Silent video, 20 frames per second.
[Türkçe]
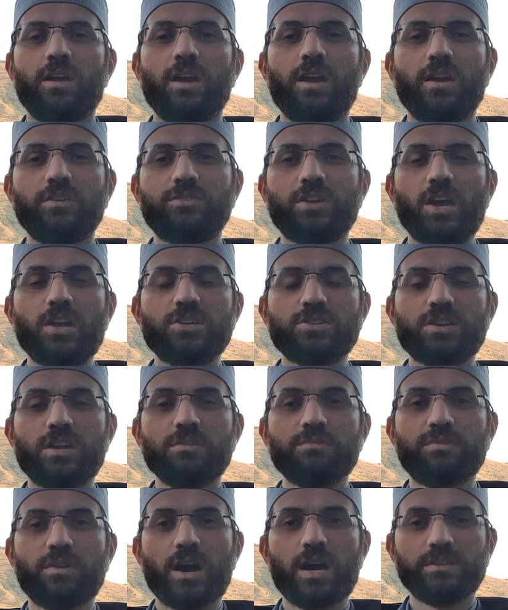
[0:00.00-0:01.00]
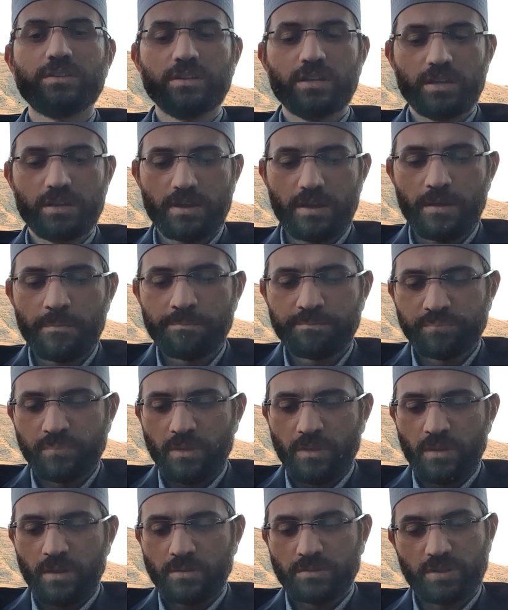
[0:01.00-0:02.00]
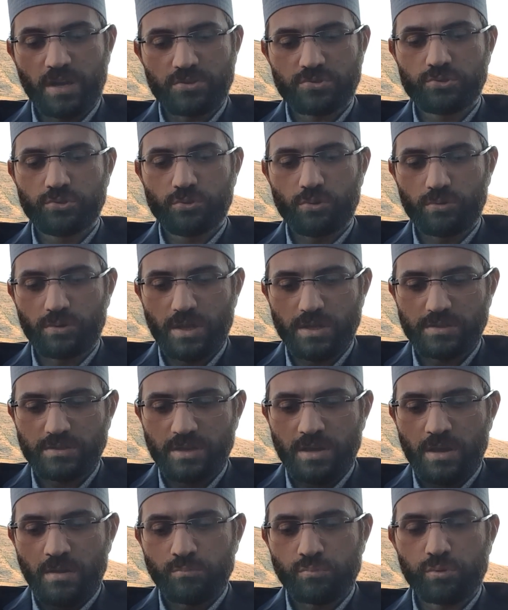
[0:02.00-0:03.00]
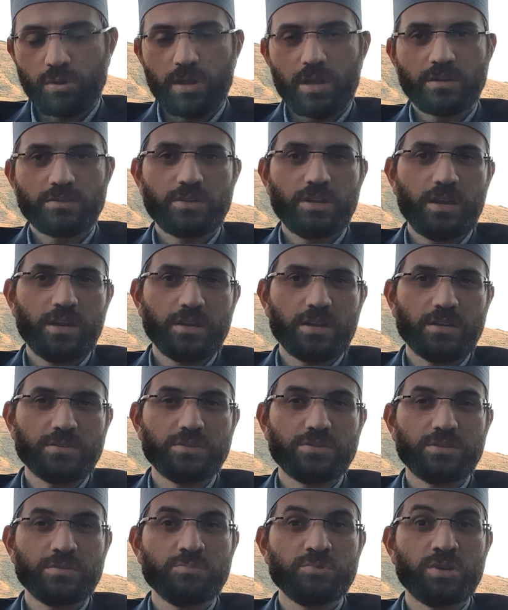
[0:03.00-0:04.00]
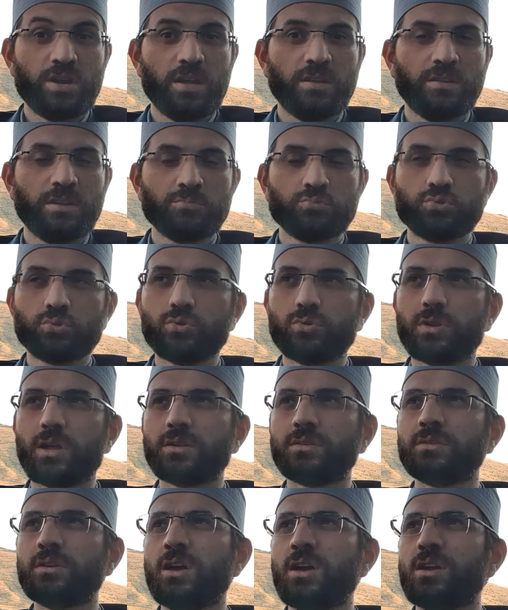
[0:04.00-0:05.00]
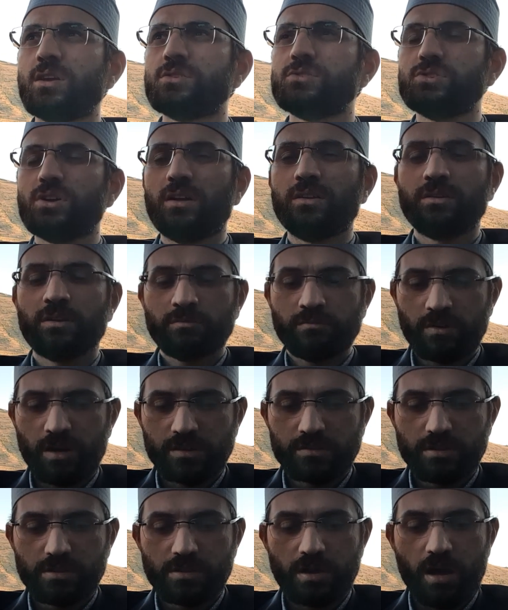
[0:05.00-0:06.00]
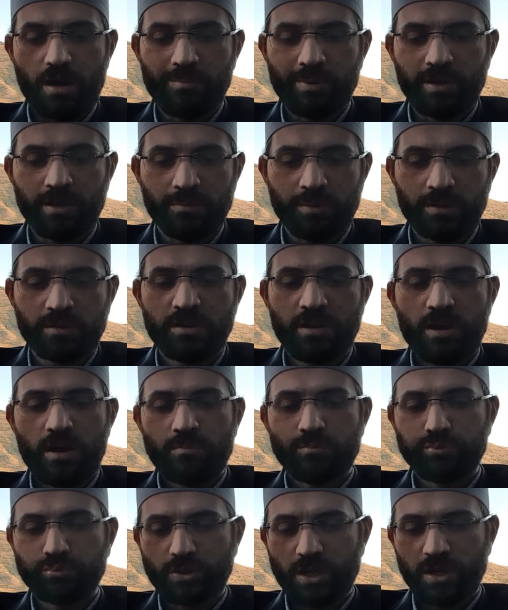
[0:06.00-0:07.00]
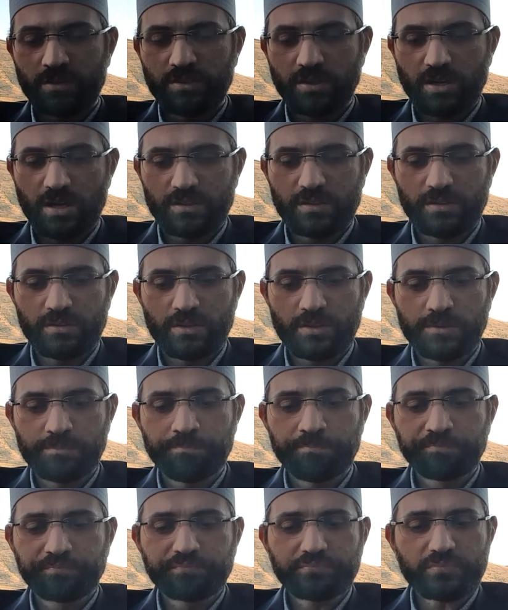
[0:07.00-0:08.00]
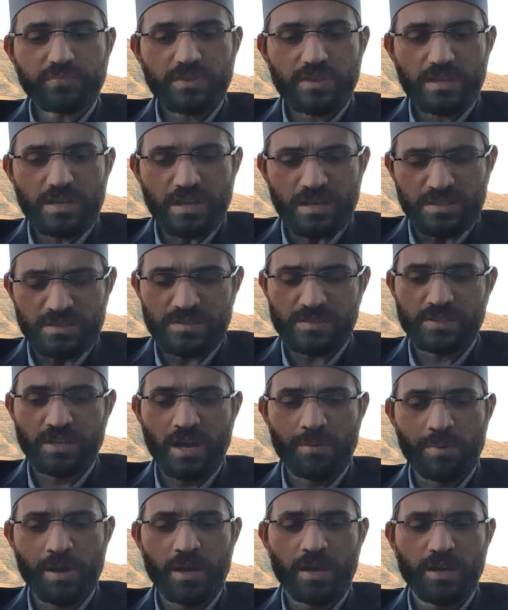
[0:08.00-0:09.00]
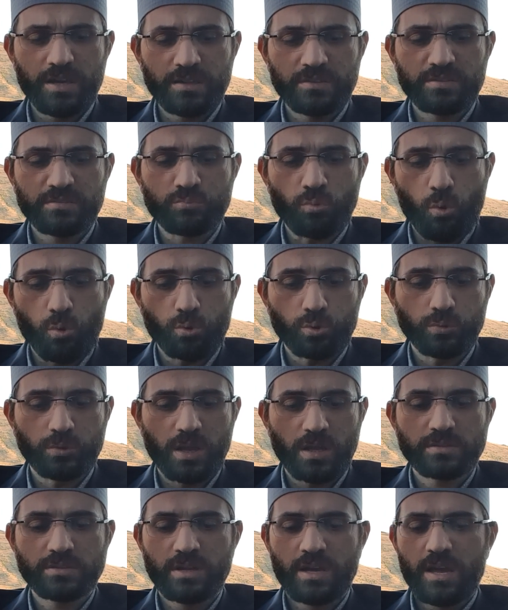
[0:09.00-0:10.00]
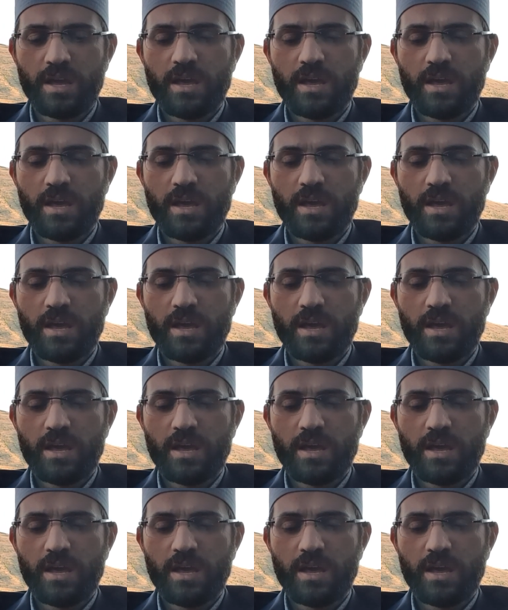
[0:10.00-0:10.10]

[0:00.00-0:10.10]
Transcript: e, tehlikeli vadilere taşıyorlar. Buralar değerli kardeşlerim cehennem çukurları, cehennem vadileri aman aman bunlara dikkat edelim. Sinema, eğitim, okullar